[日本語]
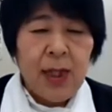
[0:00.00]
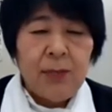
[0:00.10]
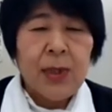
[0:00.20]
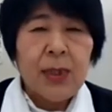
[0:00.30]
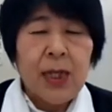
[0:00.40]

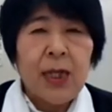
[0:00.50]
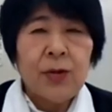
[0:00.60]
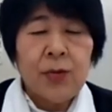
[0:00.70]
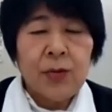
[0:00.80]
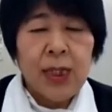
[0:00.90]
また、あ
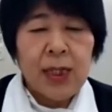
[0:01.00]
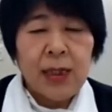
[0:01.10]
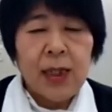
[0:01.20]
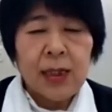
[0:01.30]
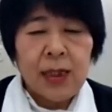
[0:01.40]
の洗
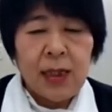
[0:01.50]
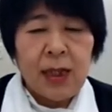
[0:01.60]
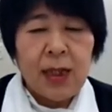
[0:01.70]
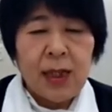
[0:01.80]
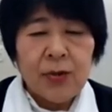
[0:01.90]
濯機
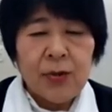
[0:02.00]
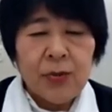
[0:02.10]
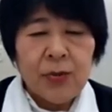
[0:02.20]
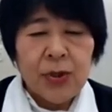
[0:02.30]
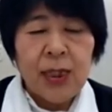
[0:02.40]
やあ
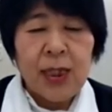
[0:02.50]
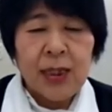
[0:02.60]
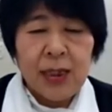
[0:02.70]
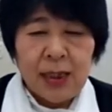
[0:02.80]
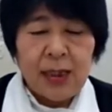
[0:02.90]
の炊
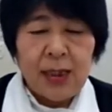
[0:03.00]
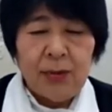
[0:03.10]
飯器